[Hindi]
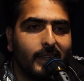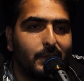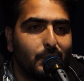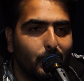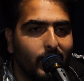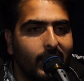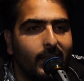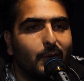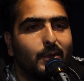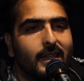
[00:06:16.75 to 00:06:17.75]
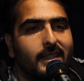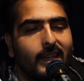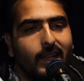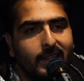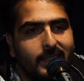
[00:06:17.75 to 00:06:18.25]
जो ही कुछ
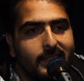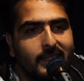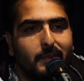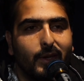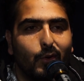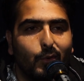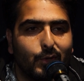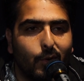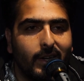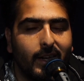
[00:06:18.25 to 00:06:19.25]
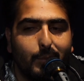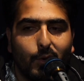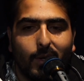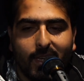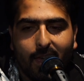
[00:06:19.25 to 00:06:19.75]
अच्छे अच्छी चीज़ बनाओ कुछ कंटेंट
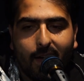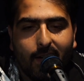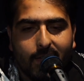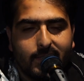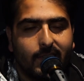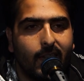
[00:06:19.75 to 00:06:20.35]
बोलो कि ये आज